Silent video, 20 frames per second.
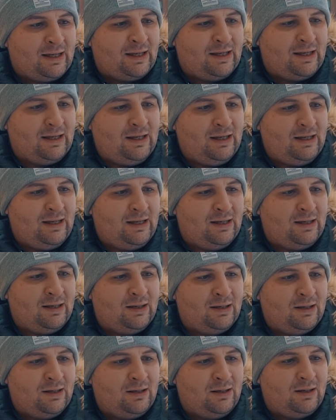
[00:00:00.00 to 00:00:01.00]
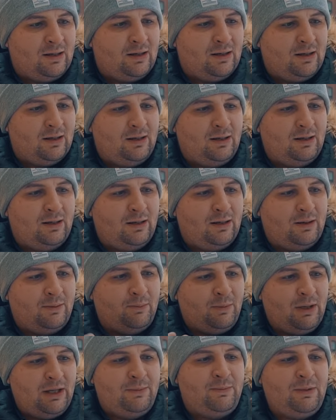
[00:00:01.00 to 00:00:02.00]
и э,
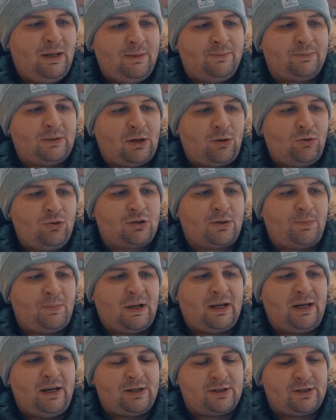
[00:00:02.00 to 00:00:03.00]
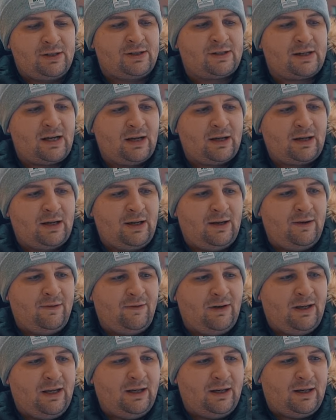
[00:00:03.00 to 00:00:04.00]
мы имеем такую же погрешность, как и
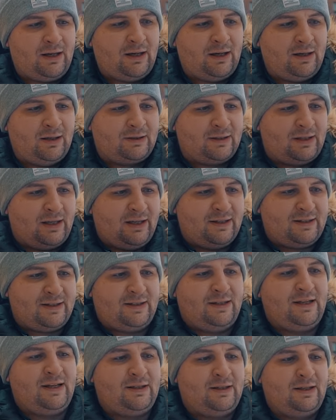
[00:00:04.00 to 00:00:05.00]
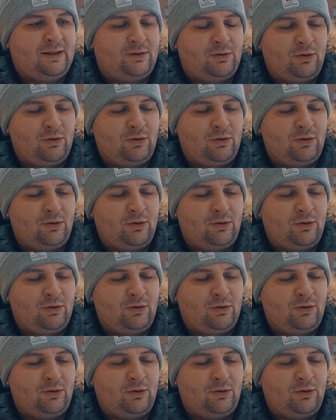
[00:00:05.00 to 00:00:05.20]
в Leica TS10.